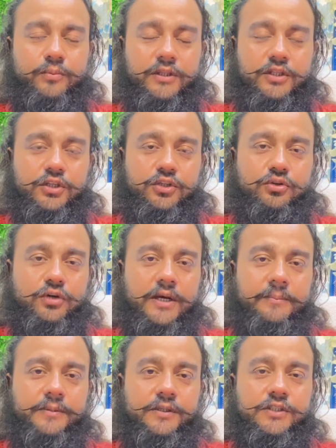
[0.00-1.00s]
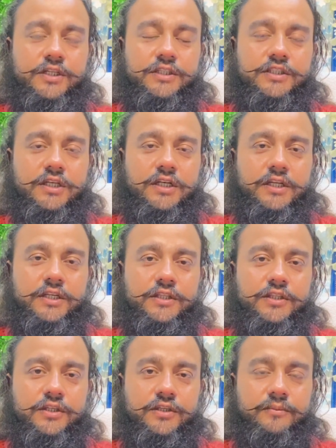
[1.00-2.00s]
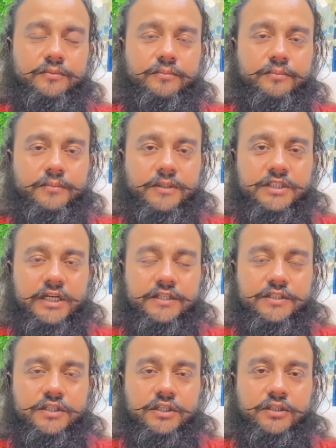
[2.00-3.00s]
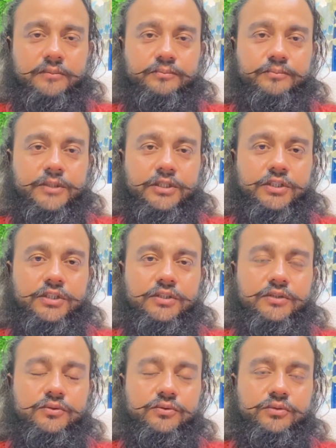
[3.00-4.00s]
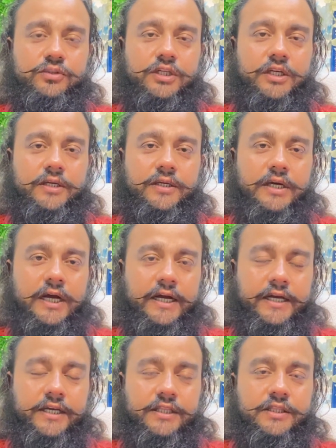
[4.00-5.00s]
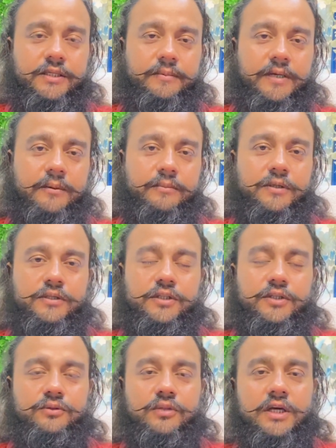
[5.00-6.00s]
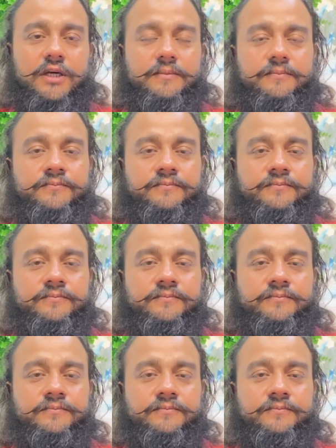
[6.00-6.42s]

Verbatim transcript: पत्नी थोड़ा पीछे चल रही थी पचास कदम पति उनके आगे थे ब्राह्मण देवता